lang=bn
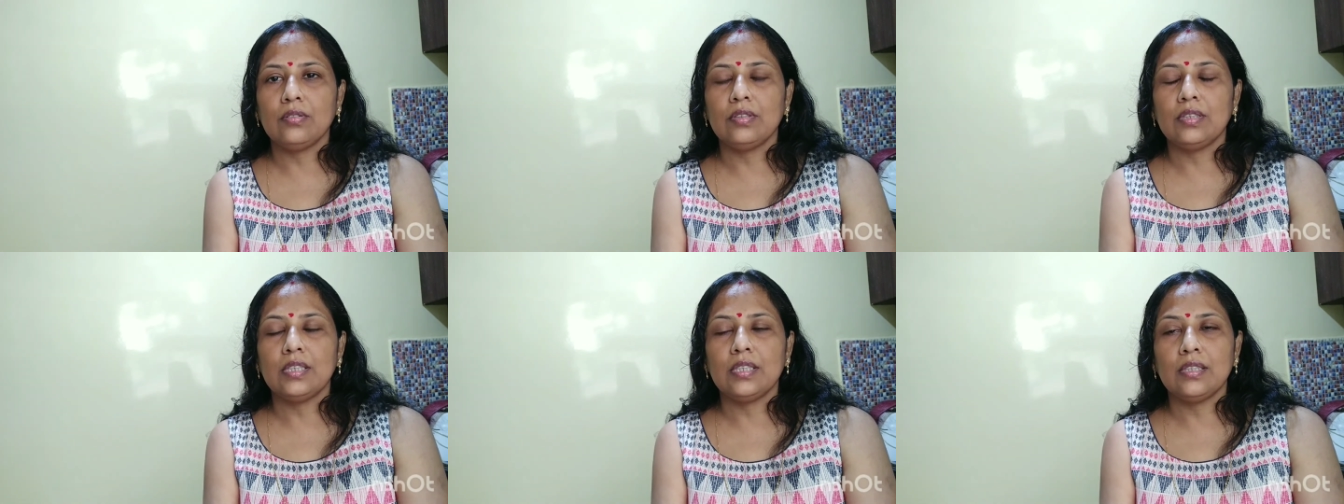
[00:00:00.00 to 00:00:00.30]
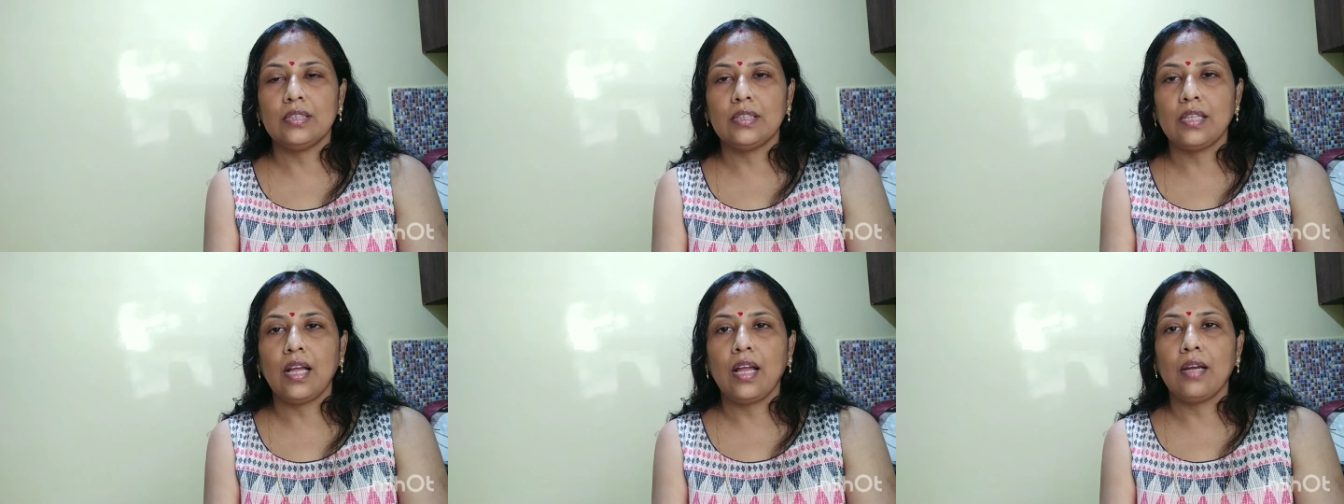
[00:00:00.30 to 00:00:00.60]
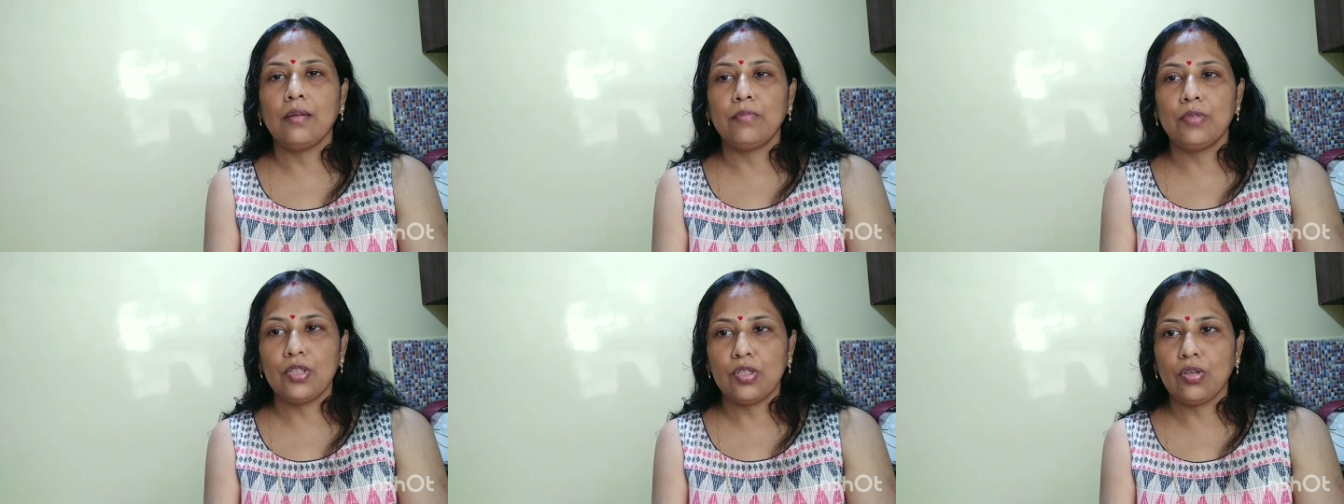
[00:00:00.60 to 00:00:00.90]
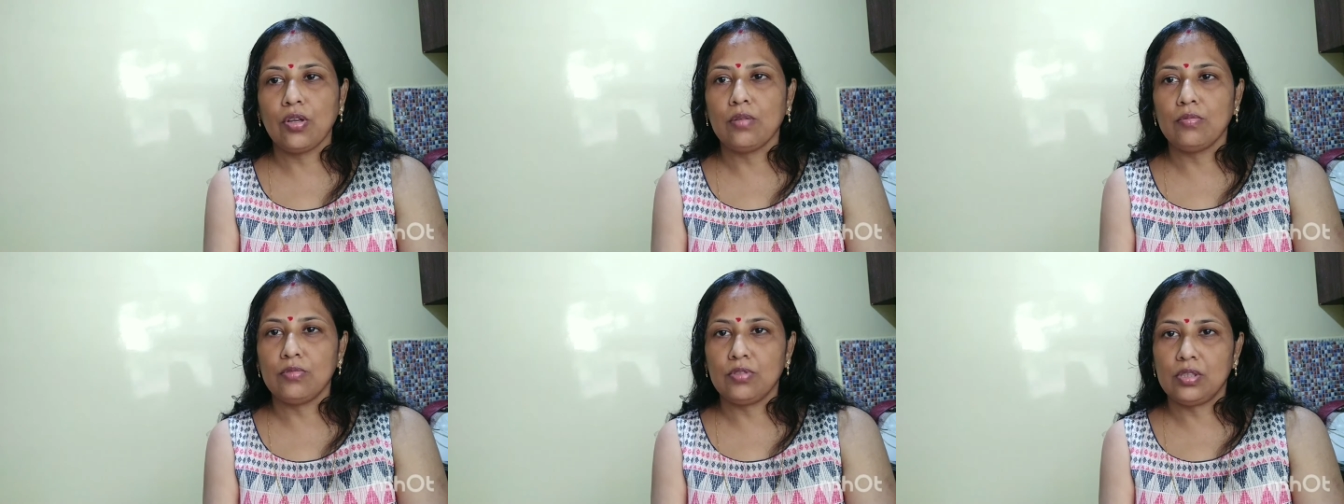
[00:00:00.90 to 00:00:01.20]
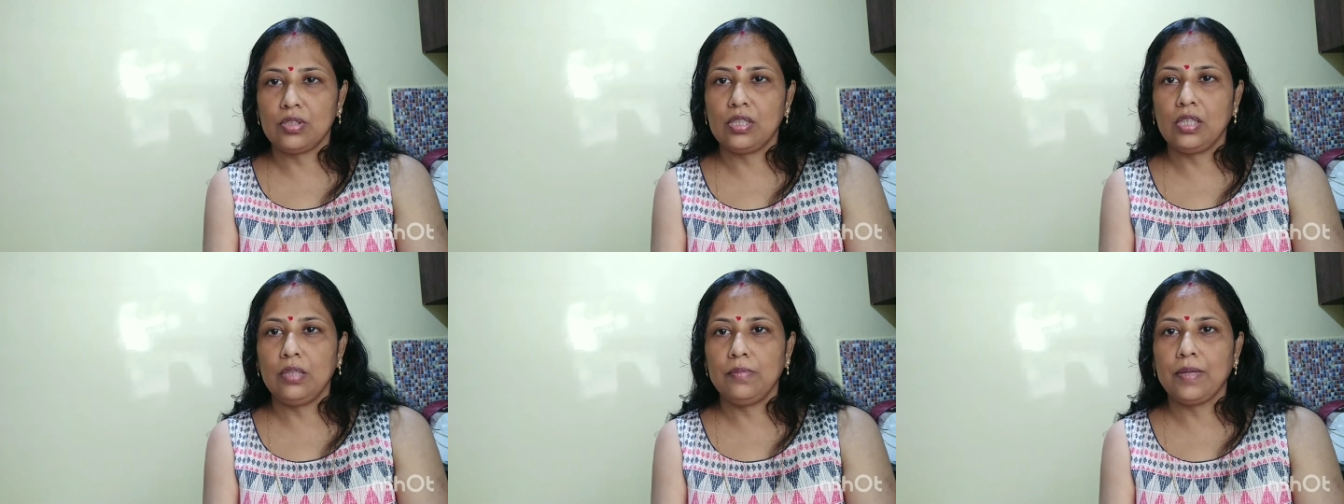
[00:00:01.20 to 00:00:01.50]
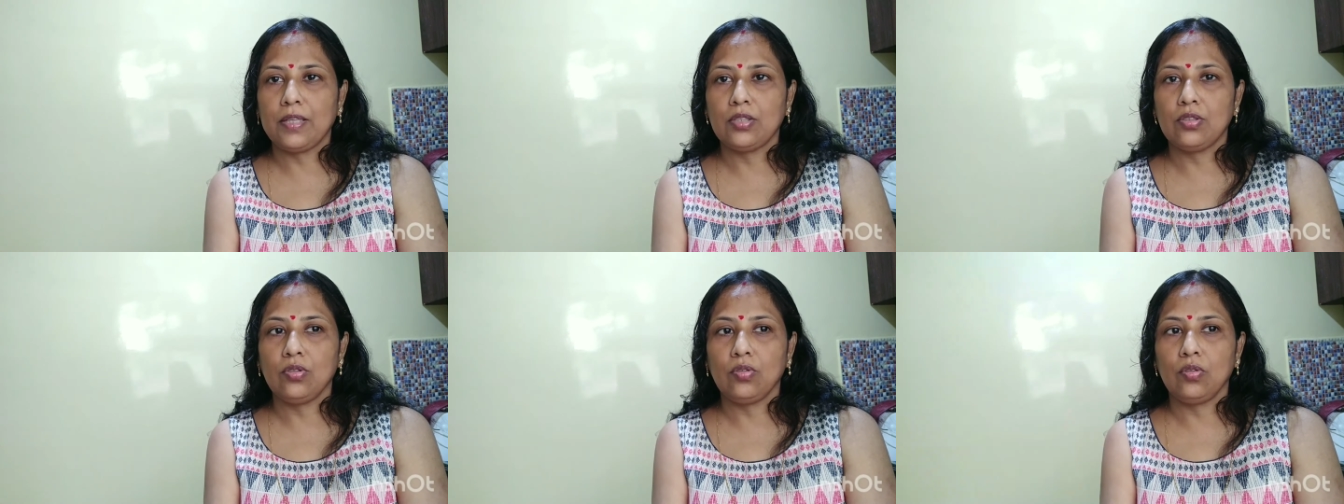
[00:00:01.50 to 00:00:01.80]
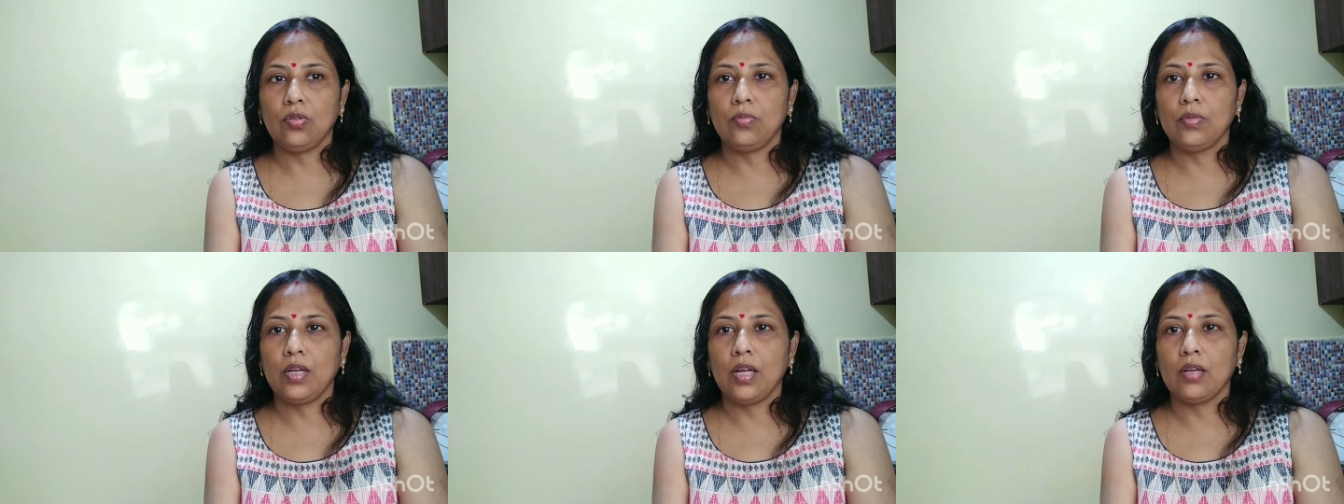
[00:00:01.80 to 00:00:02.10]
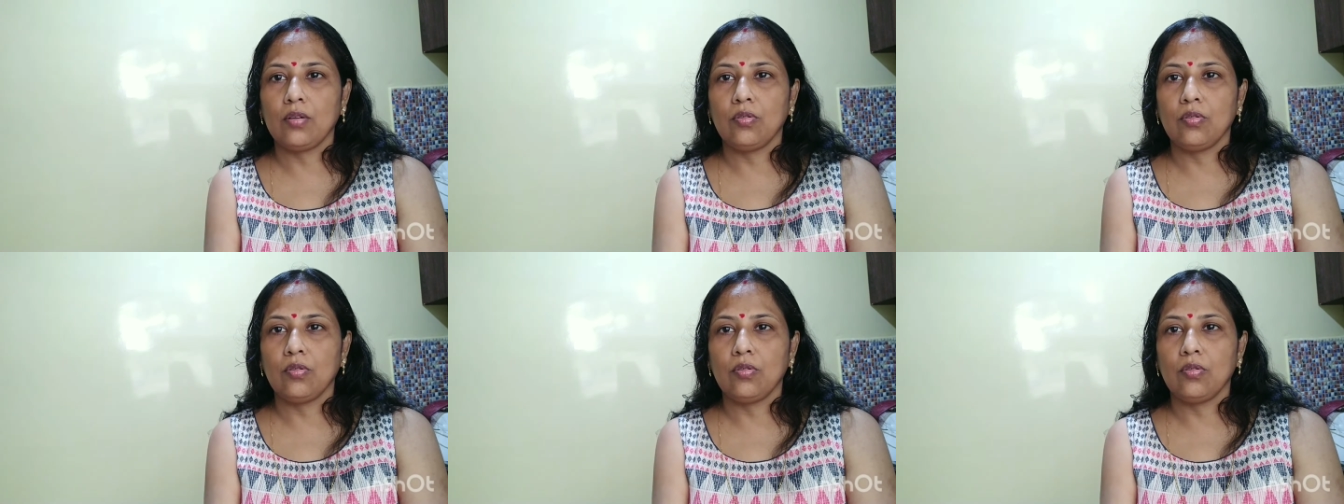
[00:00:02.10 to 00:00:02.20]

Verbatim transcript: চিন্তার বিষয় বুঝতেই পারছো তোমরা